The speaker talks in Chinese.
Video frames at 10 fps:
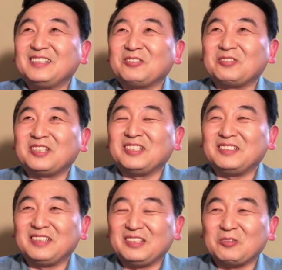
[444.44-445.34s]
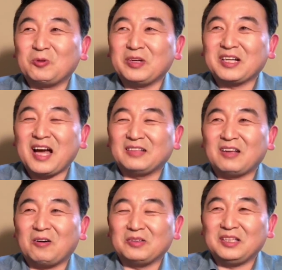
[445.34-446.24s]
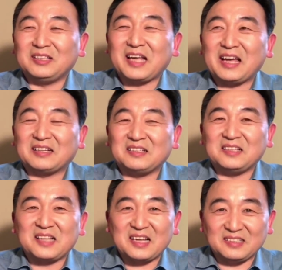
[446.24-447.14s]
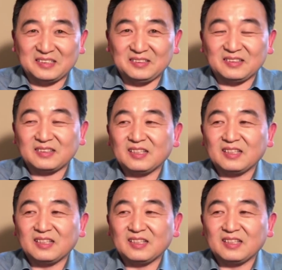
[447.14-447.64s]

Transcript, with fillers: 就是你就会看到一代跟一代人，